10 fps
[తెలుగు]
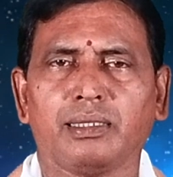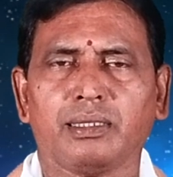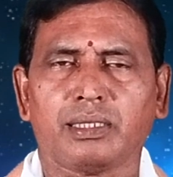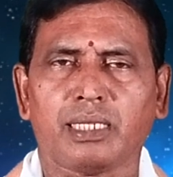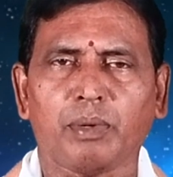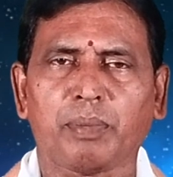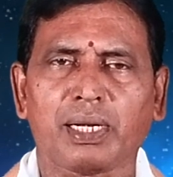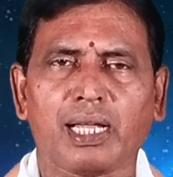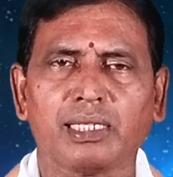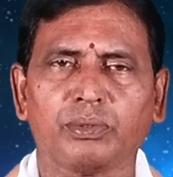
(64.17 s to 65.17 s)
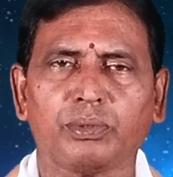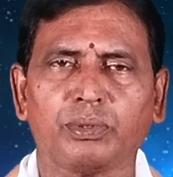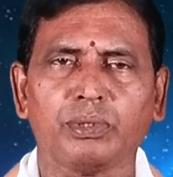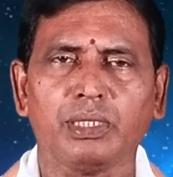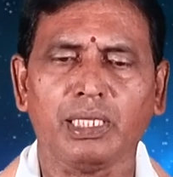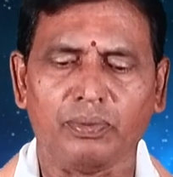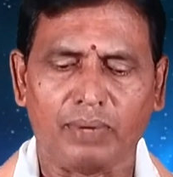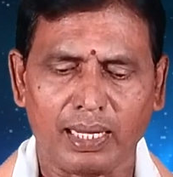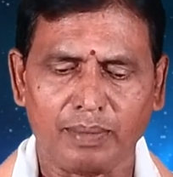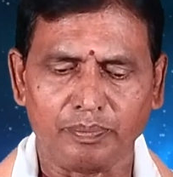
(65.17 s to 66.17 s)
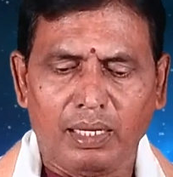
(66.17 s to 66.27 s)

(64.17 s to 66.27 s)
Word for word: శ్రమ పడాల్సి ఉంటుంది ఈ వారం